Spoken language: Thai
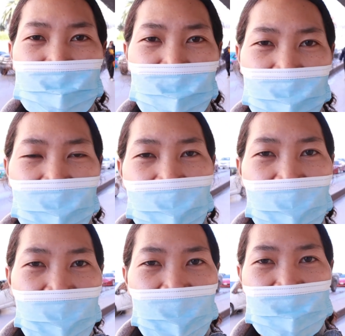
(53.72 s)
สวัสดี
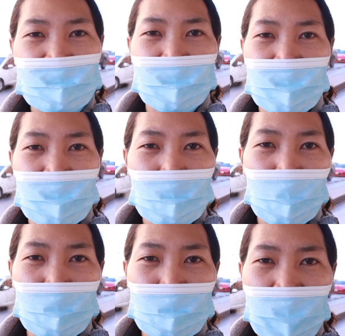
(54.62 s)
ค่ะ สวัสดีทุก
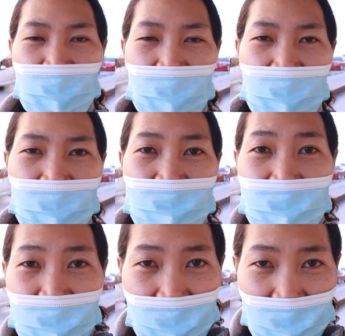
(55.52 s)
คนด้วยนะคะ
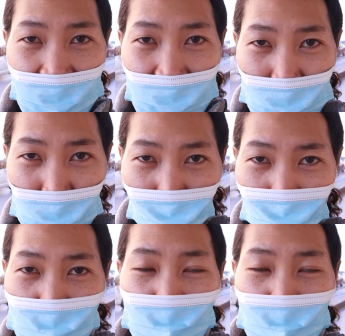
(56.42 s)
ลินเองนะคะทุกคน